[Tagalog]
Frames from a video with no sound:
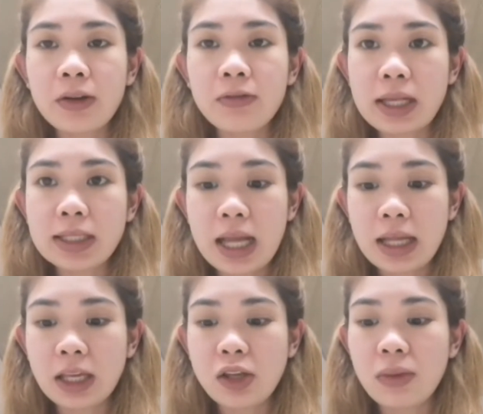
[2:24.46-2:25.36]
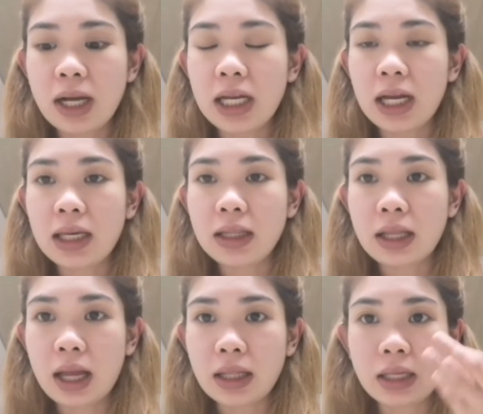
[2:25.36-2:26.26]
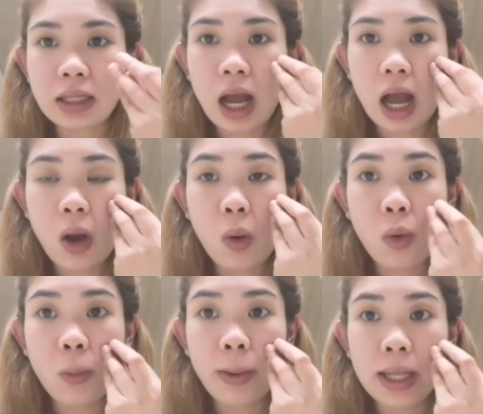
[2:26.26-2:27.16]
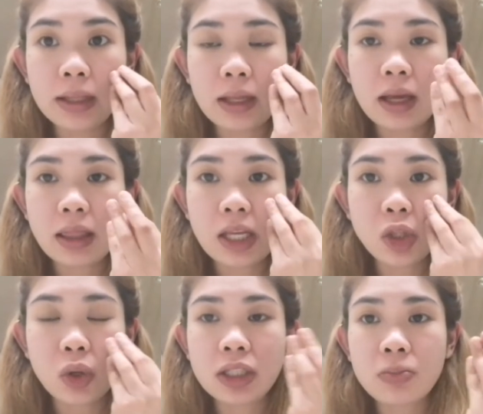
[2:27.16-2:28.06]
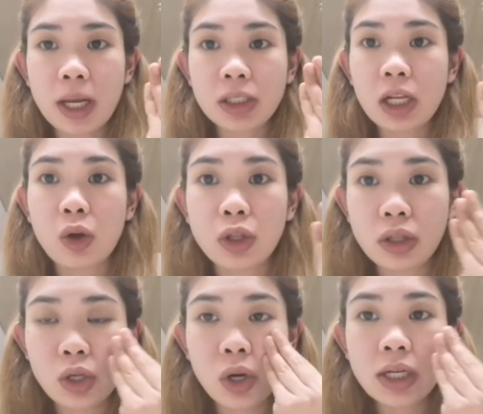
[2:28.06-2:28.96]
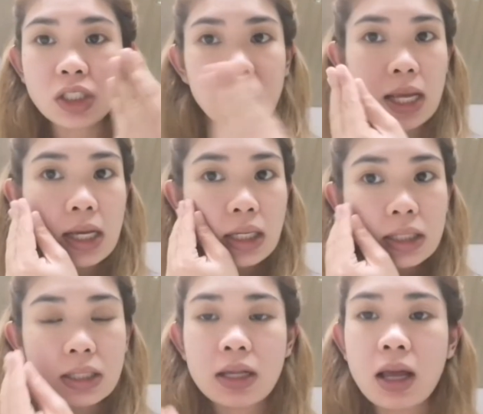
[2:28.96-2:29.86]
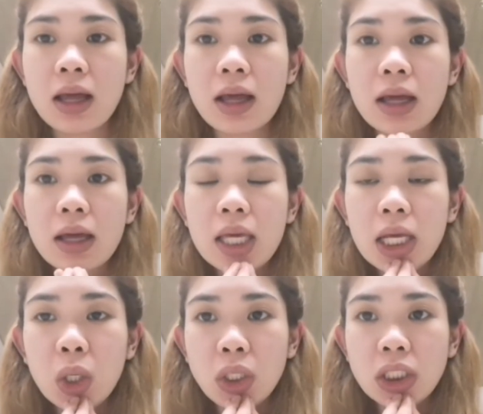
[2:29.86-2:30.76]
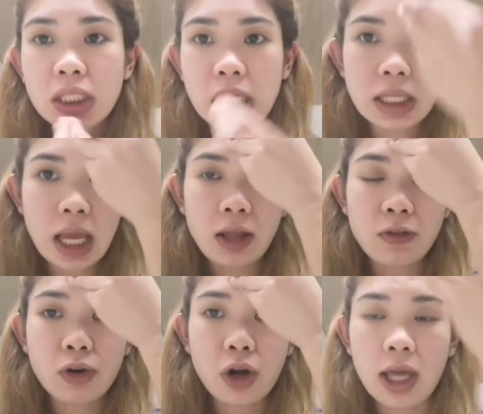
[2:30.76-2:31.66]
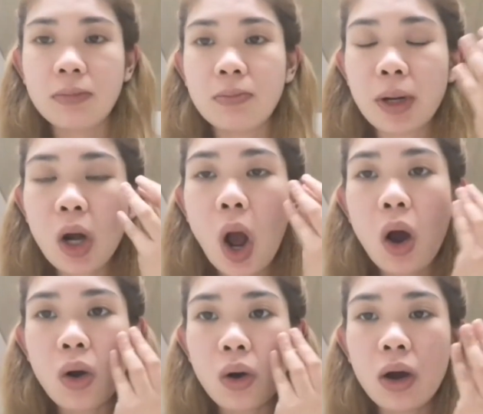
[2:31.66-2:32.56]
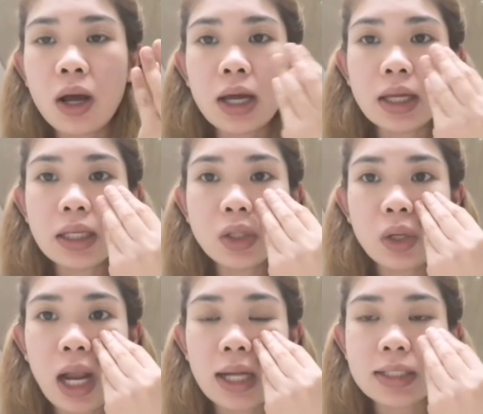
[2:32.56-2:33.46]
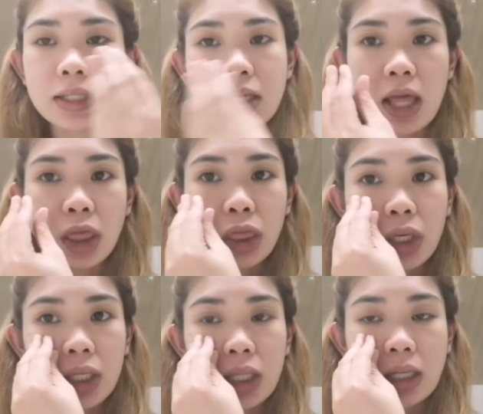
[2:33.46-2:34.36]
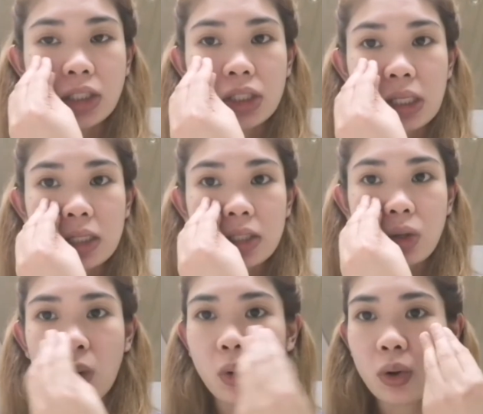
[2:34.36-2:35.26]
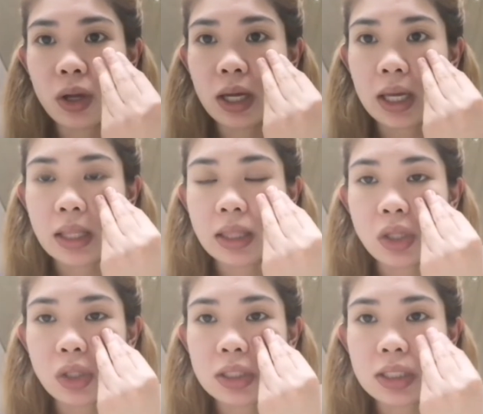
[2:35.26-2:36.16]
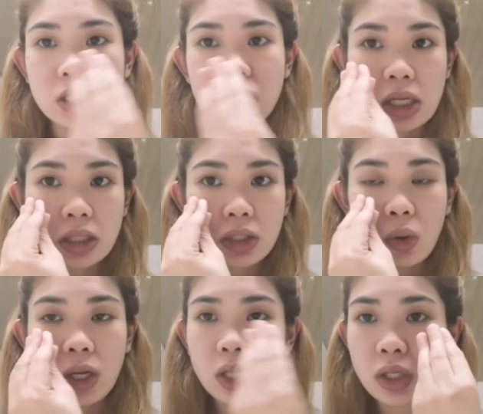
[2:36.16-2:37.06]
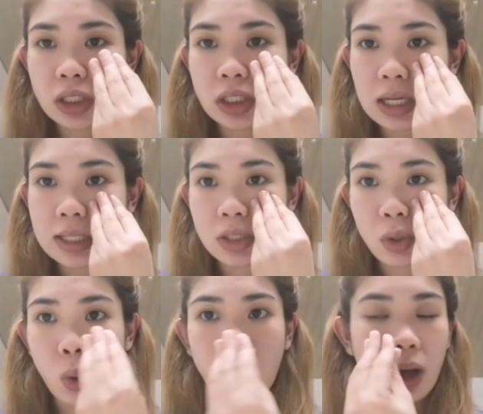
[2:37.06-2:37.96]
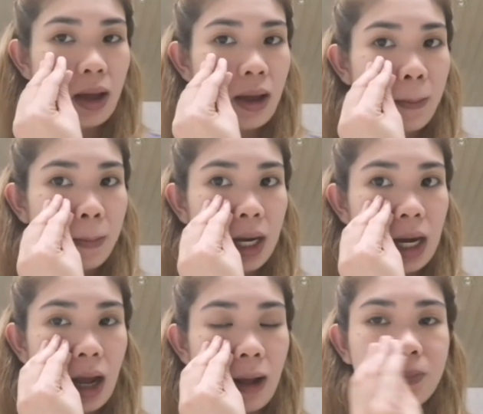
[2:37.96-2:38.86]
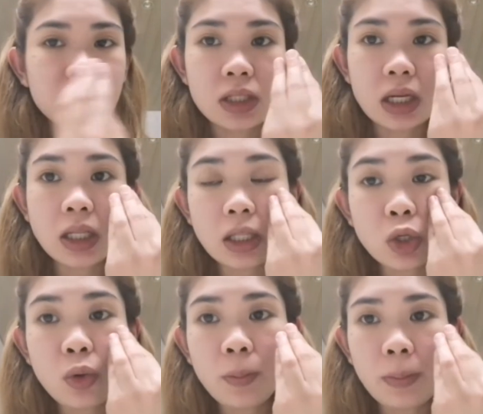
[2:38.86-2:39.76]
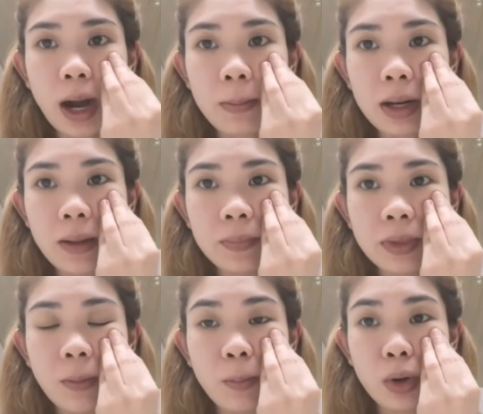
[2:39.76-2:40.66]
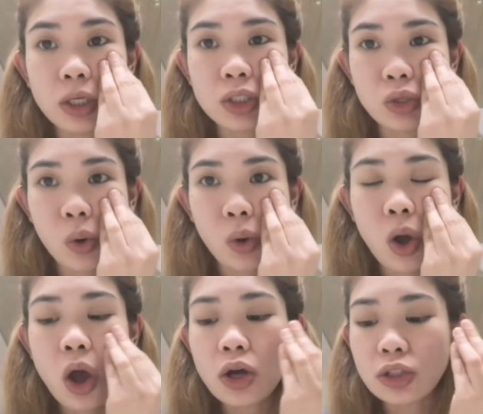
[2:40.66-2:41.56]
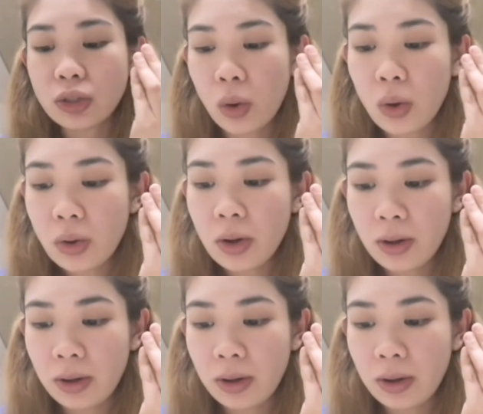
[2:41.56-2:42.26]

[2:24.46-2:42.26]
face natin. Yung mga nakikita natin naka-open dito, especially on your cheeks, here on chin and forehead. Pero ako, dito lang sa center ng cheeks ko. Yan, dito sa cheeks ko, inner cheeks ko pala. Diyan yung problem ng pores ko. So,